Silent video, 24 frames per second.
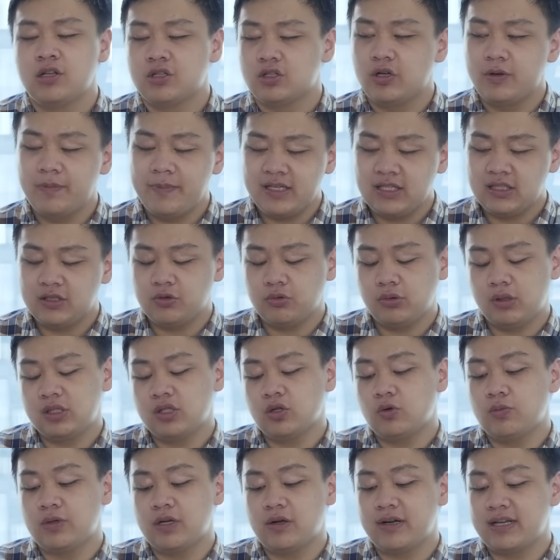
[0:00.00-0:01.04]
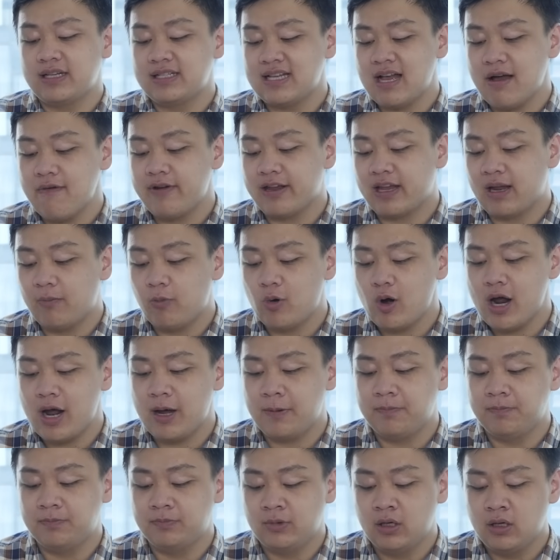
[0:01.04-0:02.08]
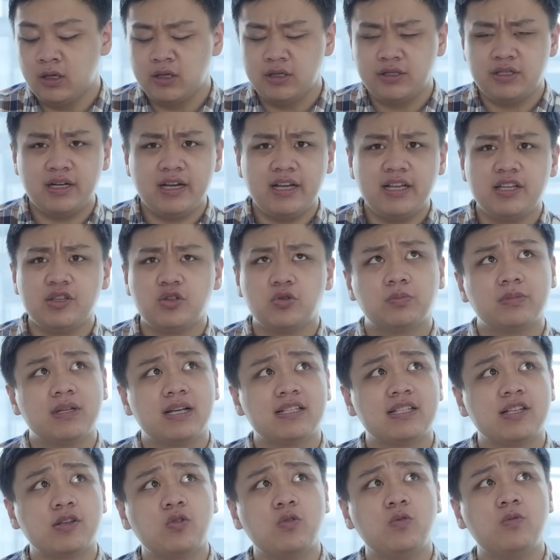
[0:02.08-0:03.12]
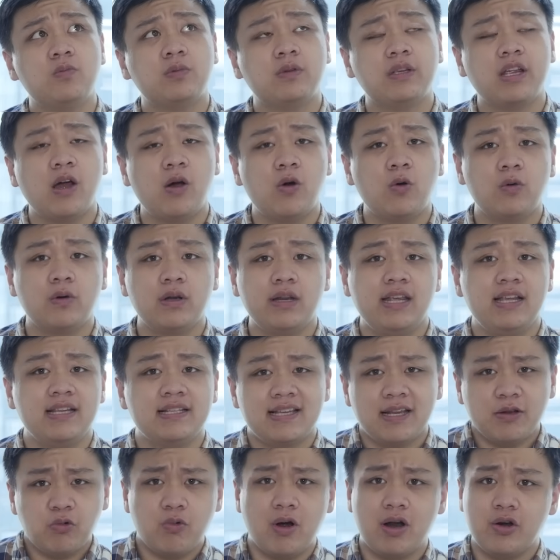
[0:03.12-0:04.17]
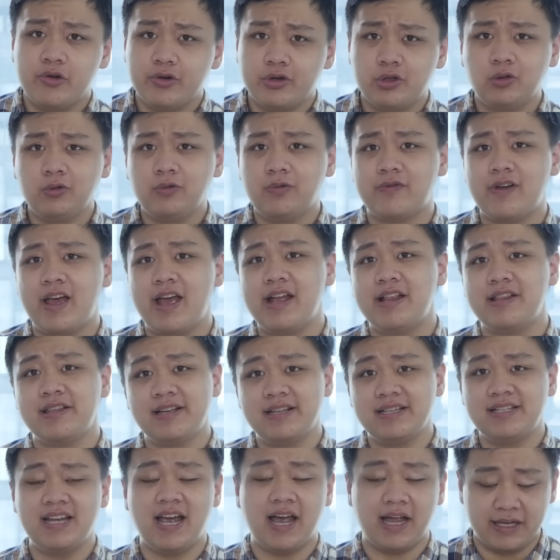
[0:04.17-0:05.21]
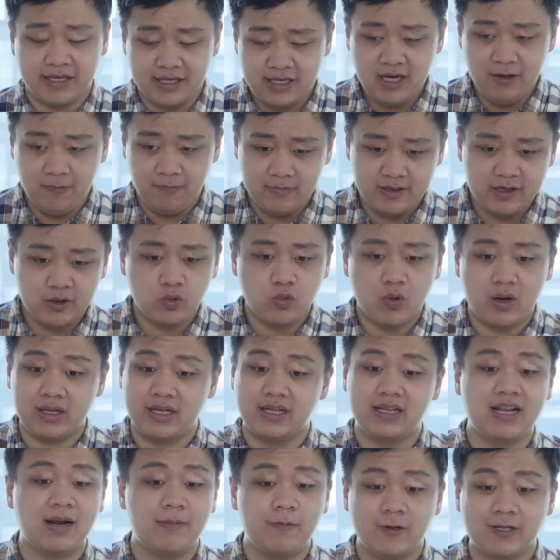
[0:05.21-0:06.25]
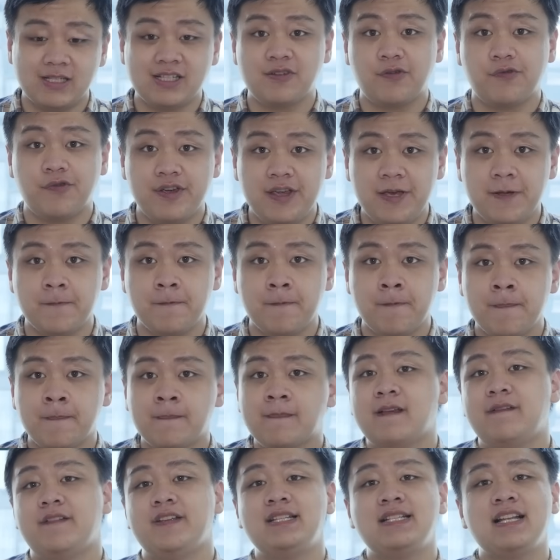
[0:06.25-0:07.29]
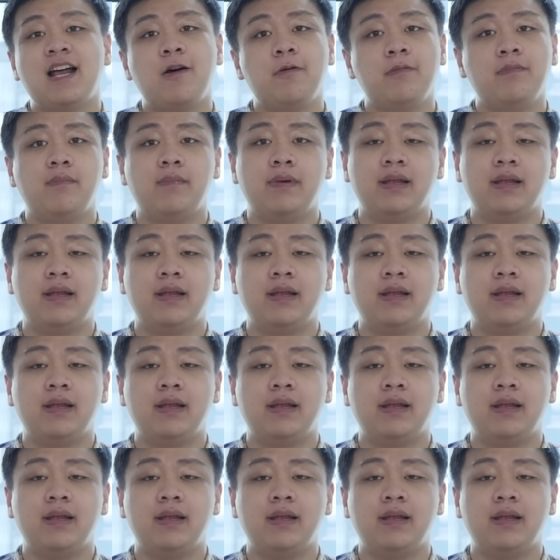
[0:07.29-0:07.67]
Rồi bây giờ chúng ta sẽ cùng nhau đánh giá về camera. Trước hết thì chúng ta sẽ cùng nhau đi xét qua đôi chút về những cái trải nghiệm liên quan đến camera selfie Tại vì sao?